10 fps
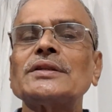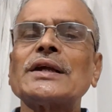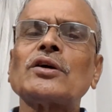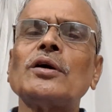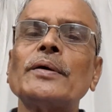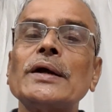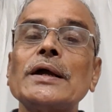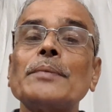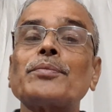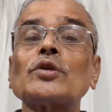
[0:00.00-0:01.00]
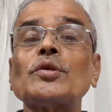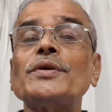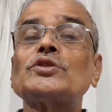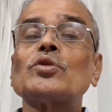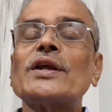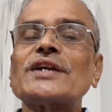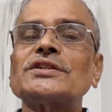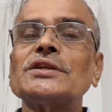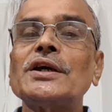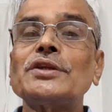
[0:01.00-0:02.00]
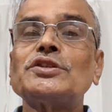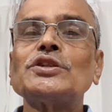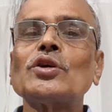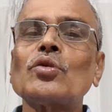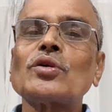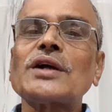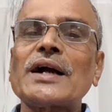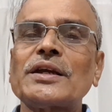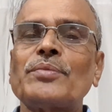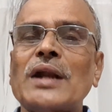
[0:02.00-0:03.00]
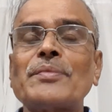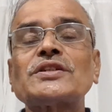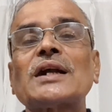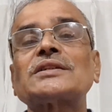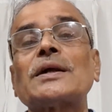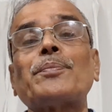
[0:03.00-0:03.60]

দেখো প্রথমেই চলে আসি চিররোগ কাকে বলে আমি সাতটা